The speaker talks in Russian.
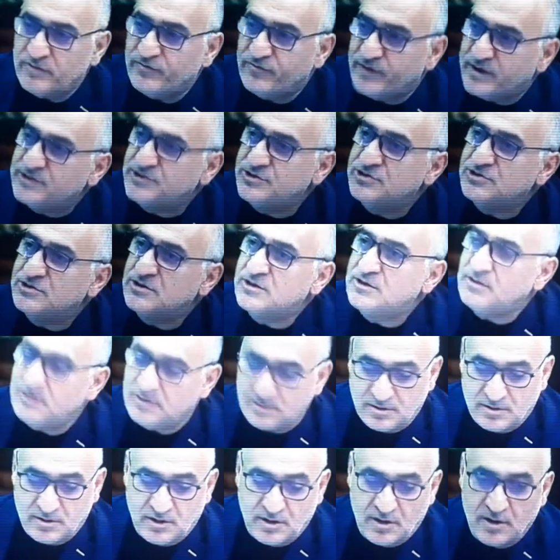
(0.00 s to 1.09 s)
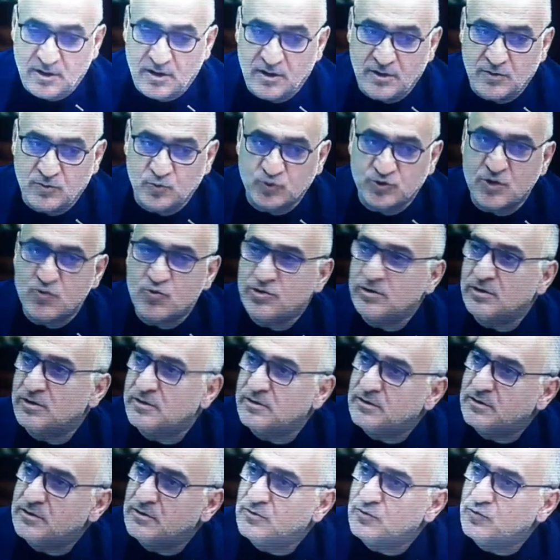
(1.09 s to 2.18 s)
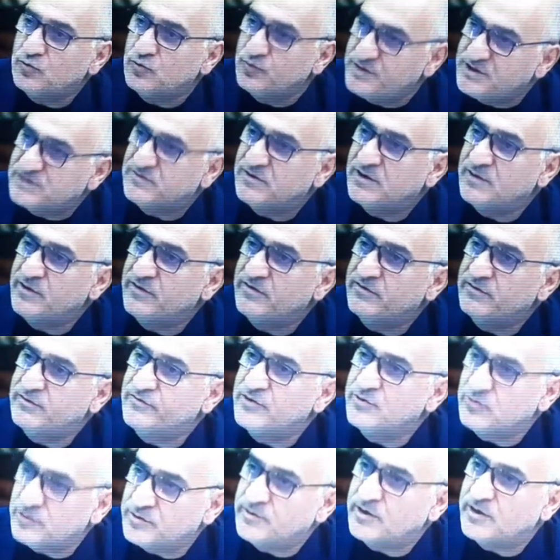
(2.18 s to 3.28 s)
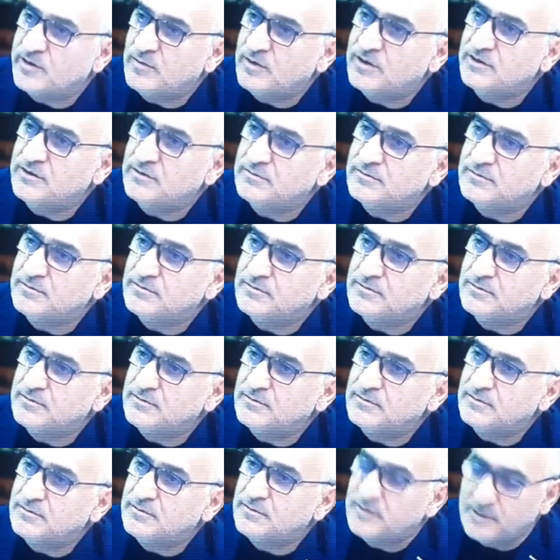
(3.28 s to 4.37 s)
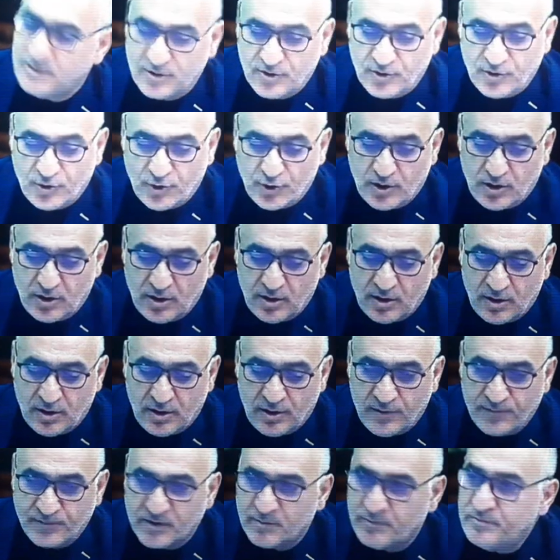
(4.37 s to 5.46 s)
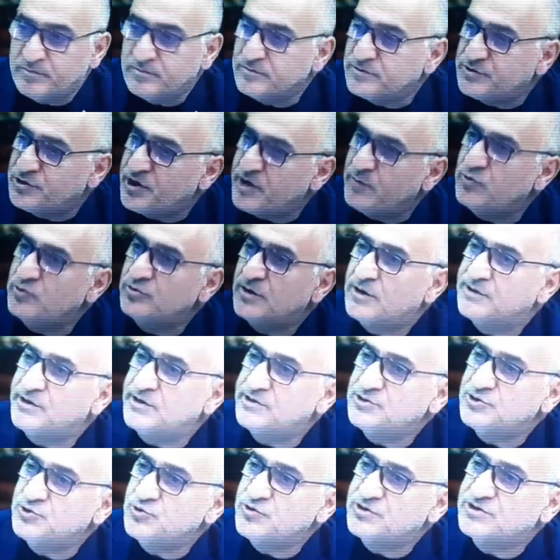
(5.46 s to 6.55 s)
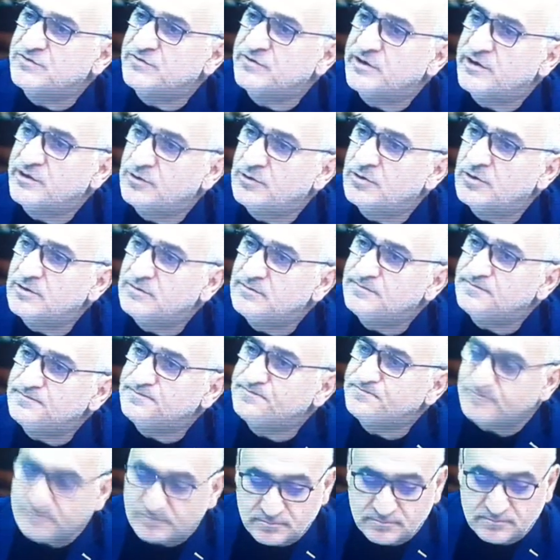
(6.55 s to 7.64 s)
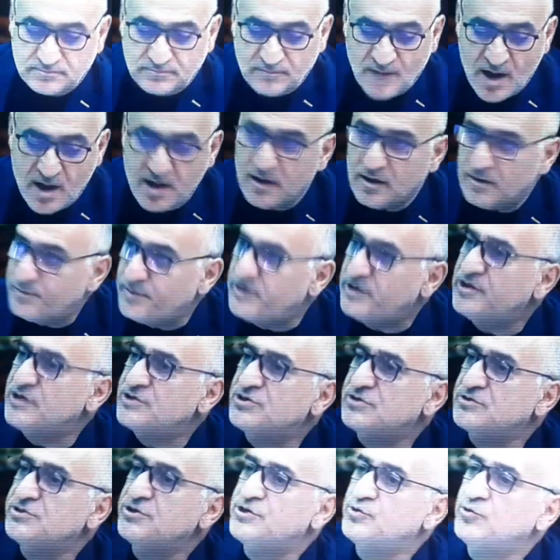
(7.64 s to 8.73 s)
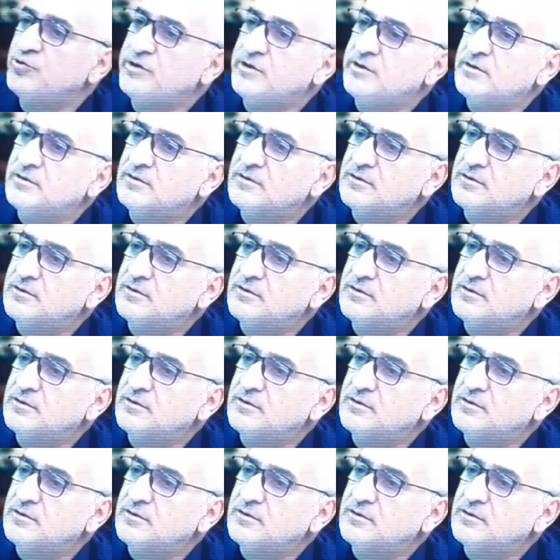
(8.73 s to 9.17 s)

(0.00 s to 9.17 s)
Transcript: фактически э, узаконила убийство армян в Нагорном Карабахе, э, требует открытия Сюникского коридора, передача территорий.